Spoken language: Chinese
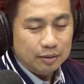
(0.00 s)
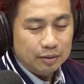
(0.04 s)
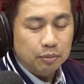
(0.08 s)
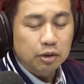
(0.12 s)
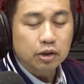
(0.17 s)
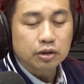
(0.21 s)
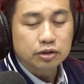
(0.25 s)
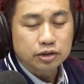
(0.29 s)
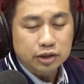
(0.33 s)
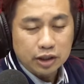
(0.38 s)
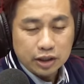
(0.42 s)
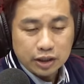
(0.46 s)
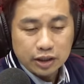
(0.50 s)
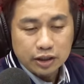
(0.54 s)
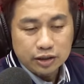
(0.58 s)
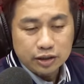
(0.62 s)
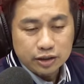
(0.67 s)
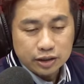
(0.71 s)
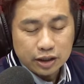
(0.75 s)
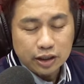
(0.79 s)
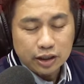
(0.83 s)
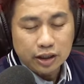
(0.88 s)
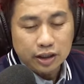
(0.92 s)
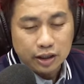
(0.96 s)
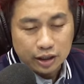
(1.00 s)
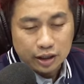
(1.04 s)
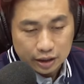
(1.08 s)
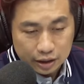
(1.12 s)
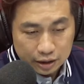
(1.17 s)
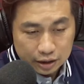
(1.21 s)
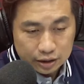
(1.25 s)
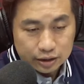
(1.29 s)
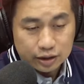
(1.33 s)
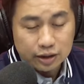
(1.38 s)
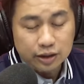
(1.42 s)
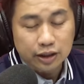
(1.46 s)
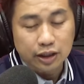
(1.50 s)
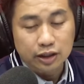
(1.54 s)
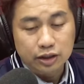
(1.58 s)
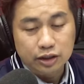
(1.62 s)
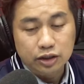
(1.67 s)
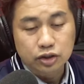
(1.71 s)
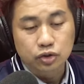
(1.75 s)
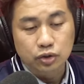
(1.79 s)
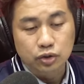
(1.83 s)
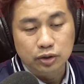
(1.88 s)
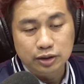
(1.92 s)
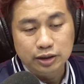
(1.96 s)
有这个这个可能性也是
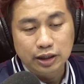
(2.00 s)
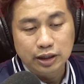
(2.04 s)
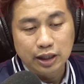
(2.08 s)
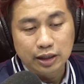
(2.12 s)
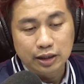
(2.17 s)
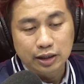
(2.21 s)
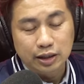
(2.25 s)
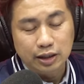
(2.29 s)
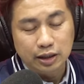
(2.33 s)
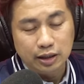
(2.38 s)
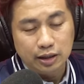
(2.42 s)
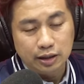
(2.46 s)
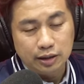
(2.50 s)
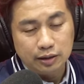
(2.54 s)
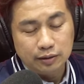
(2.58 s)
存在的，